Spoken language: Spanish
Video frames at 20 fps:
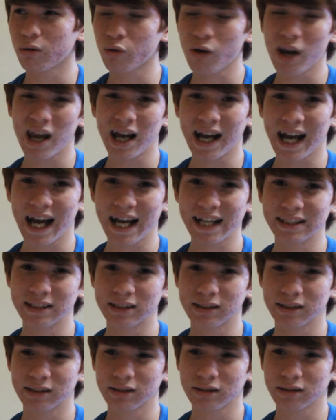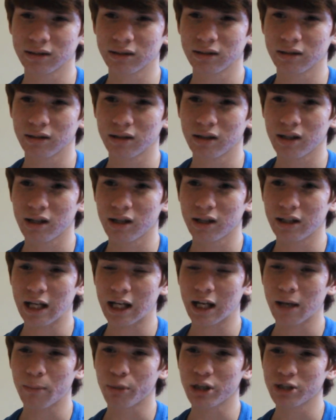no la cagues,
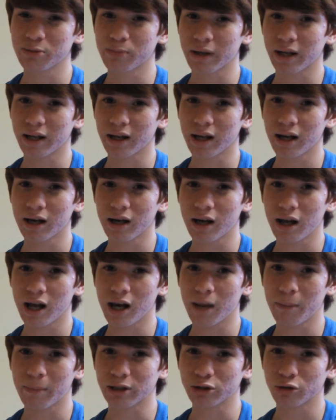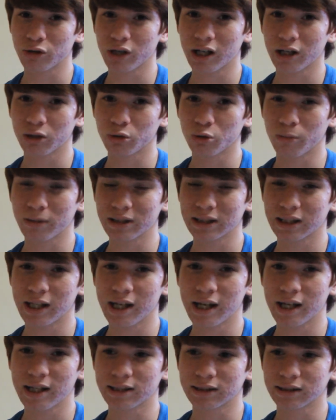ya que puedes perder a la persona que tú más
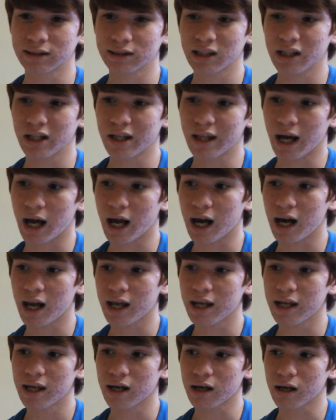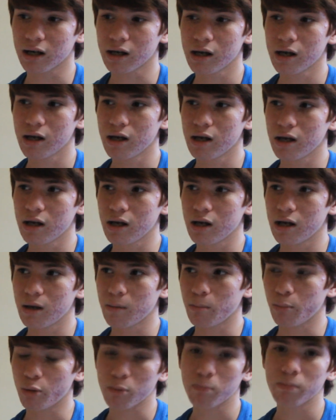quieres y dejarla ir
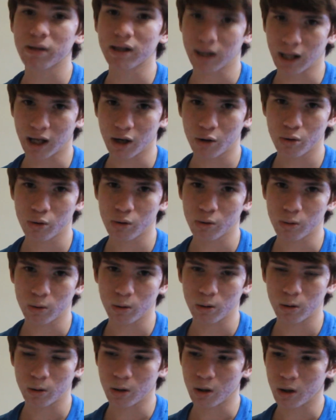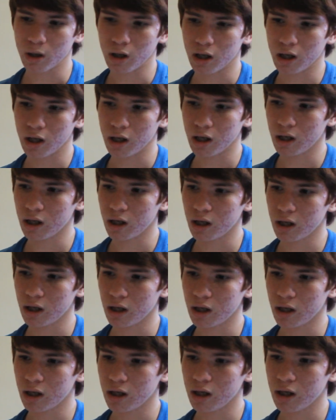por pendejo
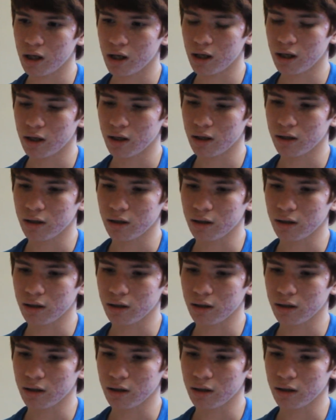y